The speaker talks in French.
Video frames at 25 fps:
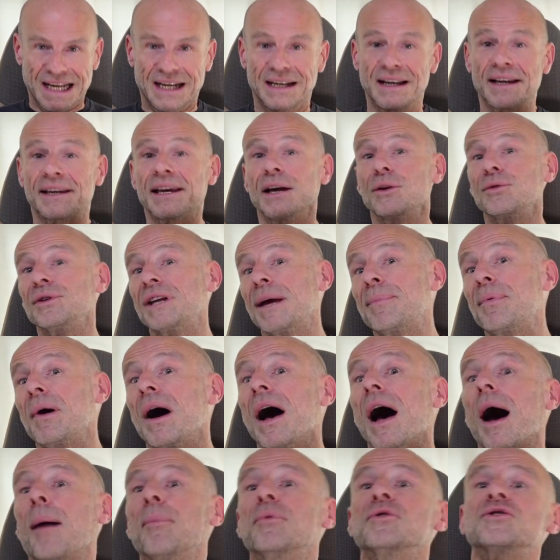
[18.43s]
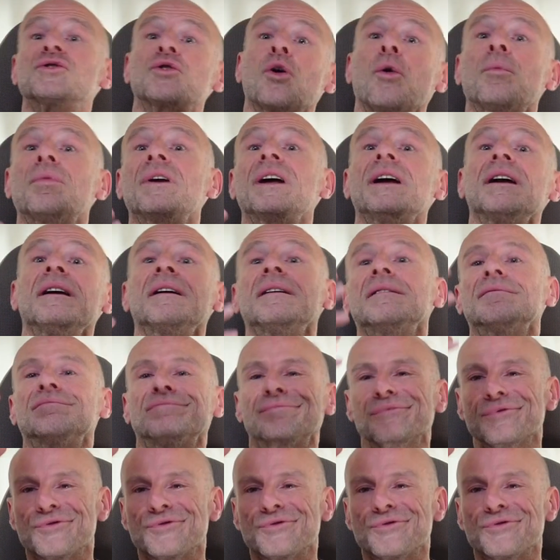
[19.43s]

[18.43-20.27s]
Laquelle au départ peut sembler